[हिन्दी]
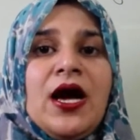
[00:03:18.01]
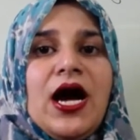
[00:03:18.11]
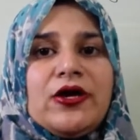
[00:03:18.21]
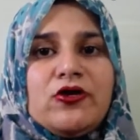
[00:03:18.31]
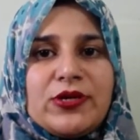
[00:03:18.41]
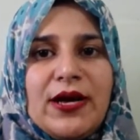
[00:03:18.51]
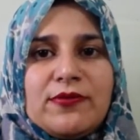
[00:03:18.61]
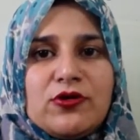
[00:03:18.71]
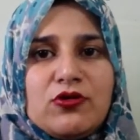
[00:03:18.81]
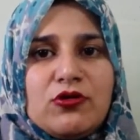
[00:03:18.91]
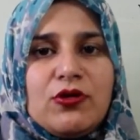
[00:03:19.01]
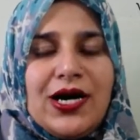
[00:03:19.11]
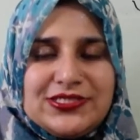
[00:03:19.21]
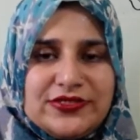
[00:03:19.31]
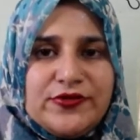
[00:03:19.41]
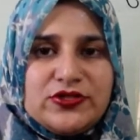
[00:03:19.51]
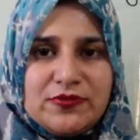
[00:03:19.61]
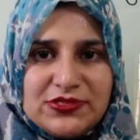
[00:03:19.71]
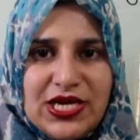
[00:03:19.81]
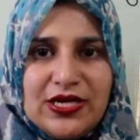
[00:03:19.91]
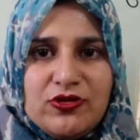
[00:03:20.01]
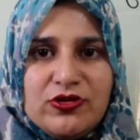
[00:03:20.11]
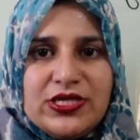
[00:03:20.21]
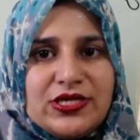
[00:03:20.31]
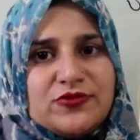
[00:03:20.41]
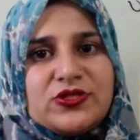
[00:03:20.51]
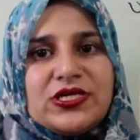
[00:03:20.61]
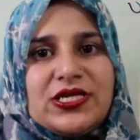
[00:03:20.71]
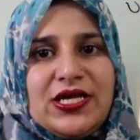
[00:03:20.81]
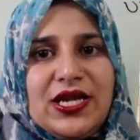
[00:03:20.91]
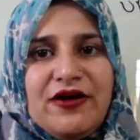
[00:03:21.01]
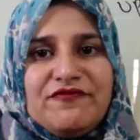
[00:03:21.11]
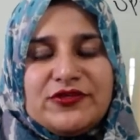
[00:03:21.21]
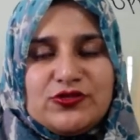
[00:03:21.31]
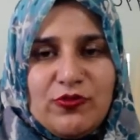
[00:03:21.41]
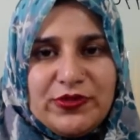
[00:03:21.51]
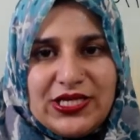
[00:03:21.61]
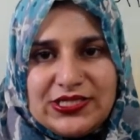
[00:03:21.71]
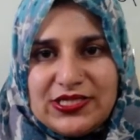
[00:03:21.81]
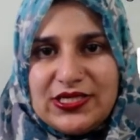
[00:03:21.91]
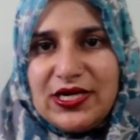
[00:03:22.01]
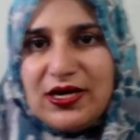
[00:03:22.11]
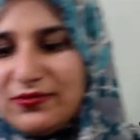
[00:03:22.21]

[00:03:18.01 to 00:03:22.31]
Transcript: आई होप कि आप लोगों को आज की वीडियो समझ आ गई होगी नेक्स्ट वीडियो तक के लिए अल्लाह हाफिज़ दुआ में याद रखिएगा